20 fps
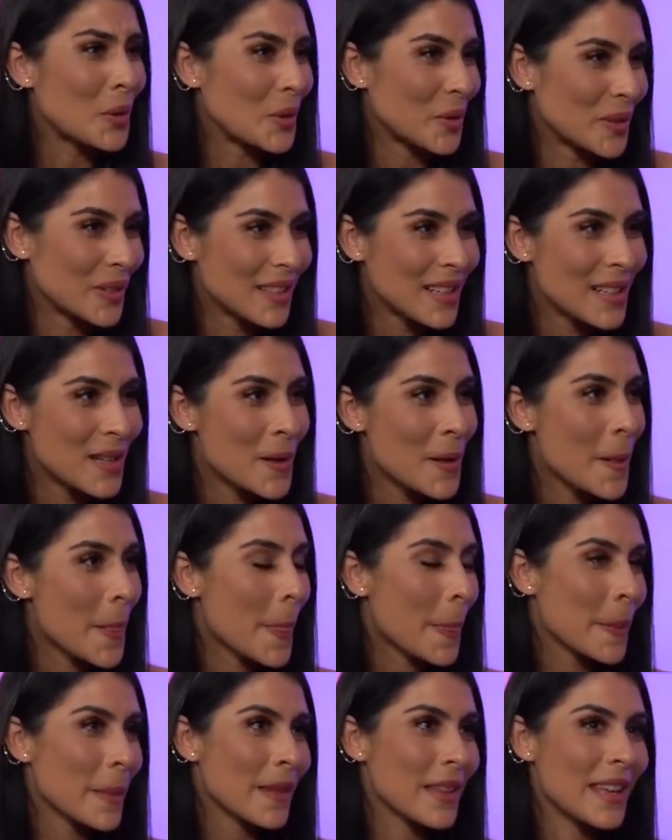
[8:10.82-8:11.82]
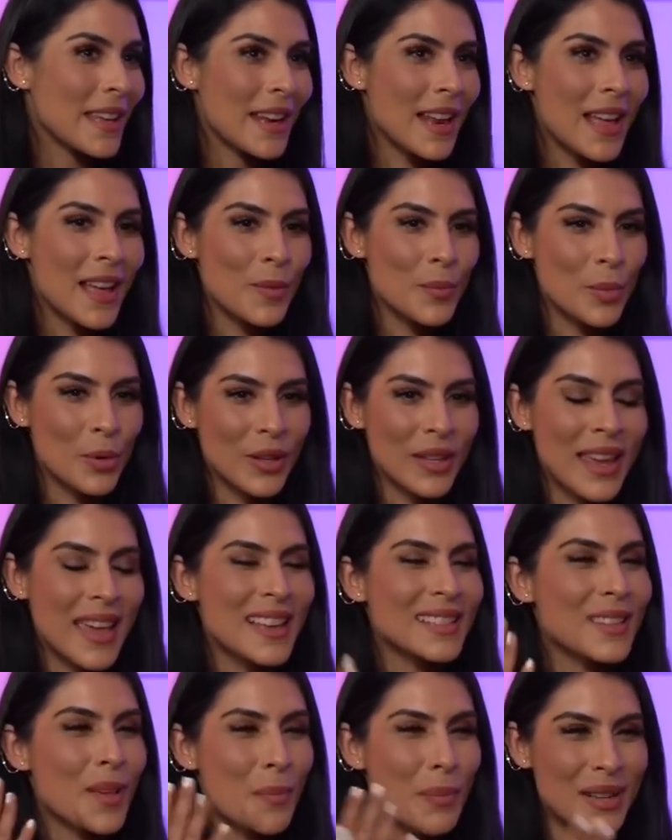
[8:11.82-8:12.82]
todo. Claro. Era, ¿por
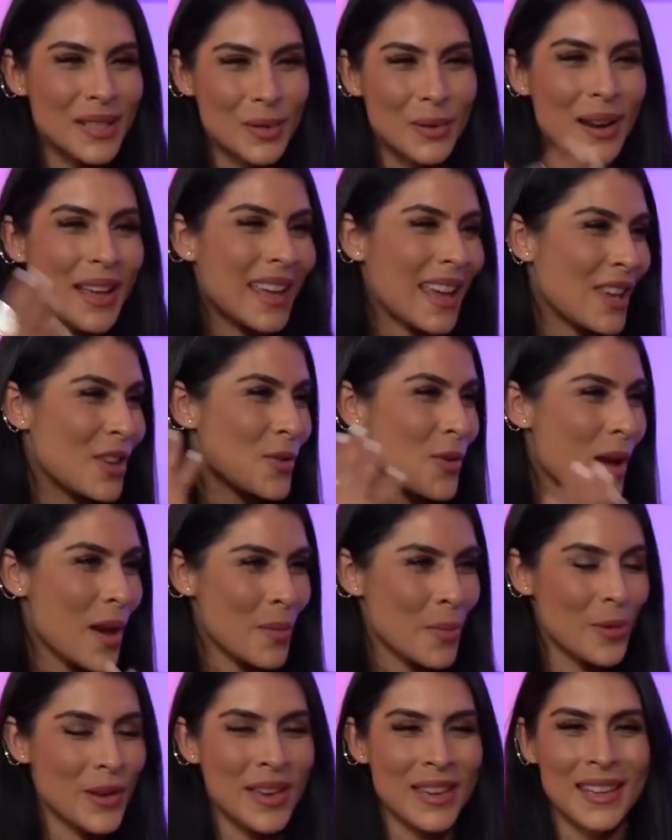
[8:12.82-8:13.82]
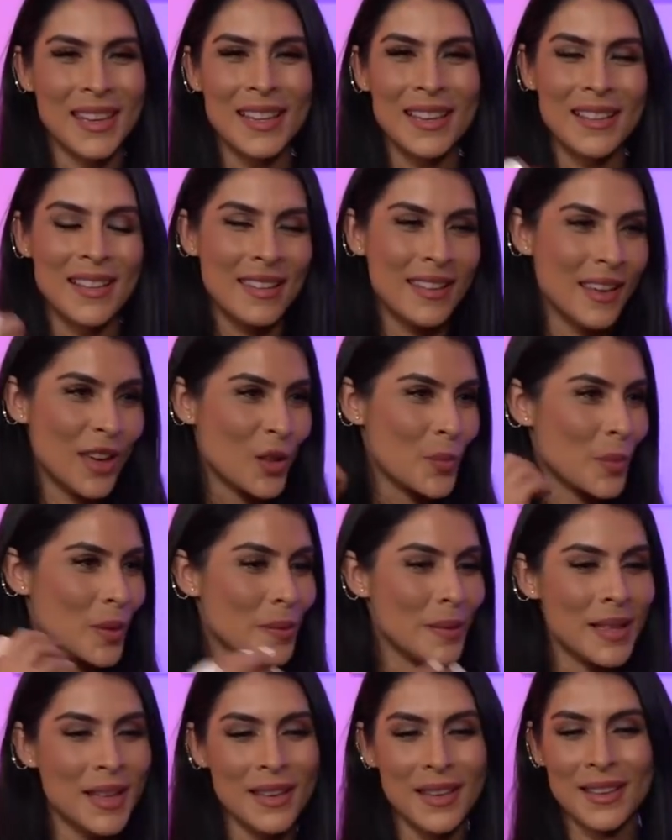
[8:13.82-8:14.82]
qué esta persona que yo amo y a quien le he dedicado
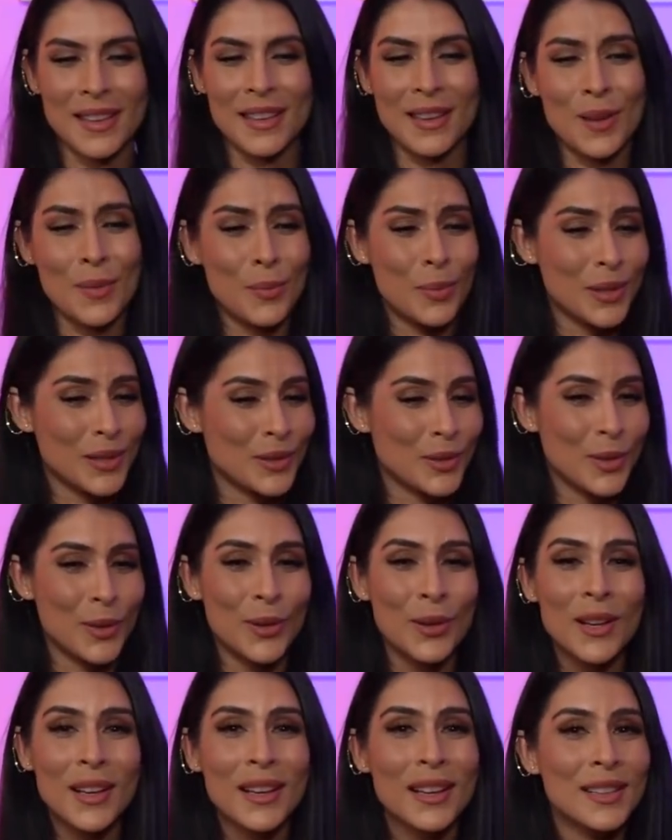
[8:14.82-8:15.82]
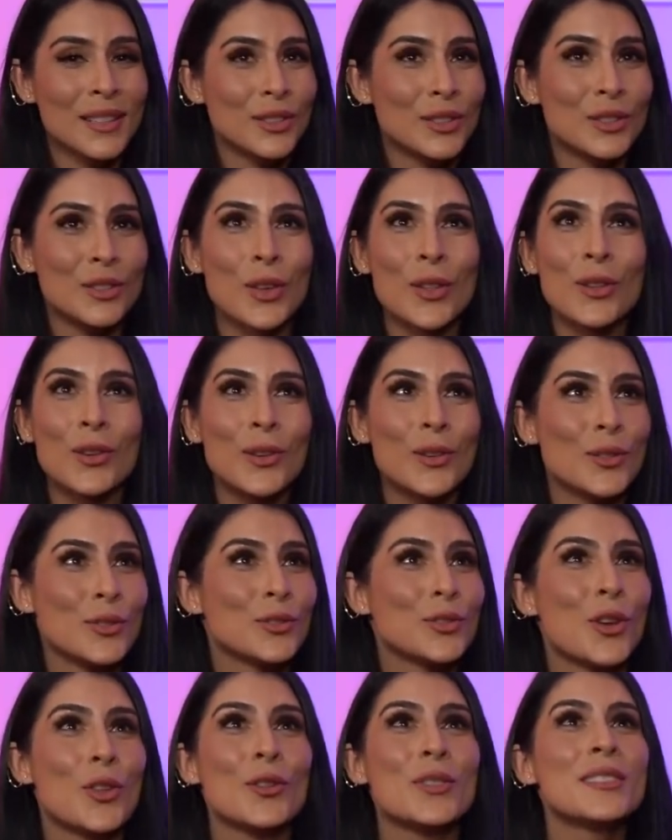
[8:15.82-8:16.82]
mi vida y a quien le he puesto todo,
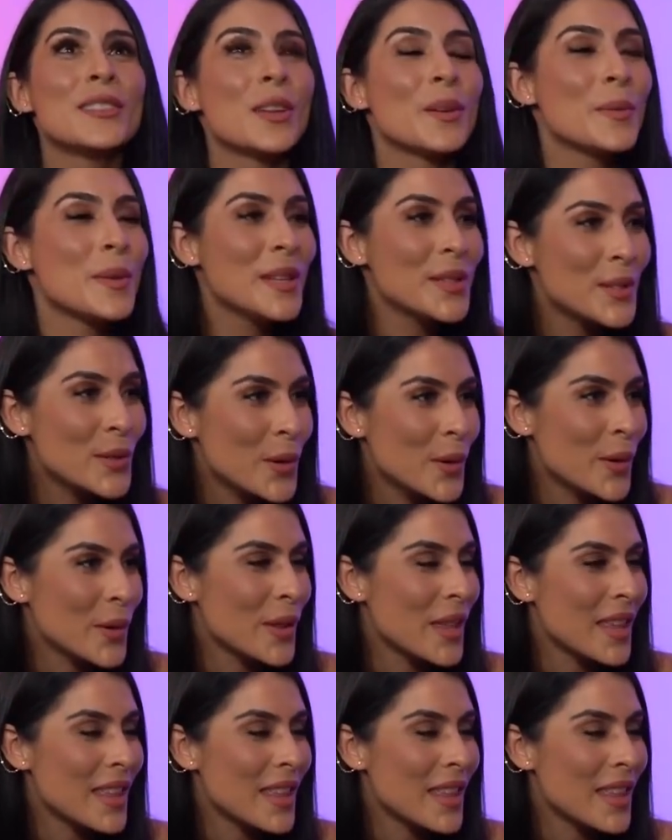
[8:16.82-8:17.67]
todo en servicio